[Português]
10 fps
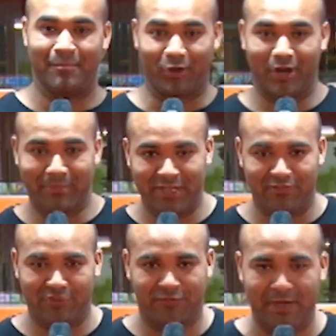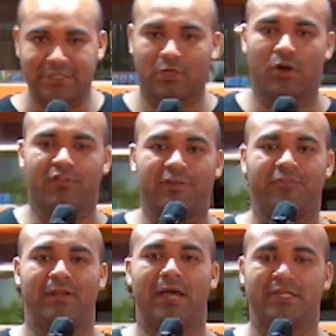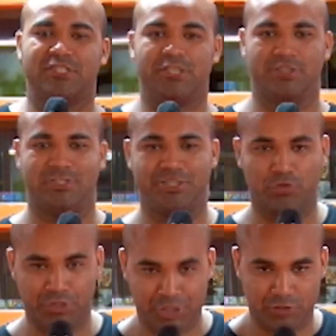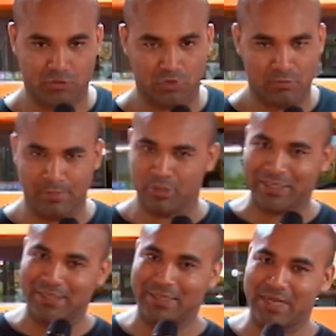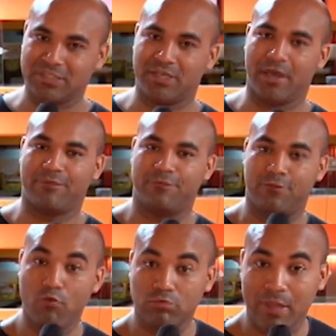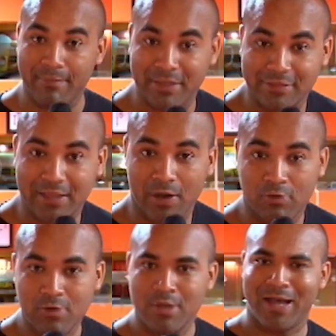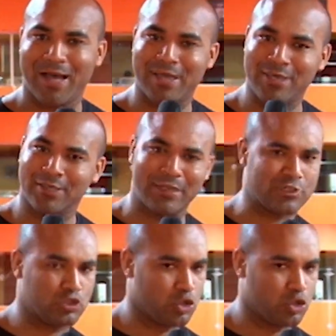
O programa Living Fight agora vai falar de Jiu-Jitsu, uma modalidade que é fundamental aí nas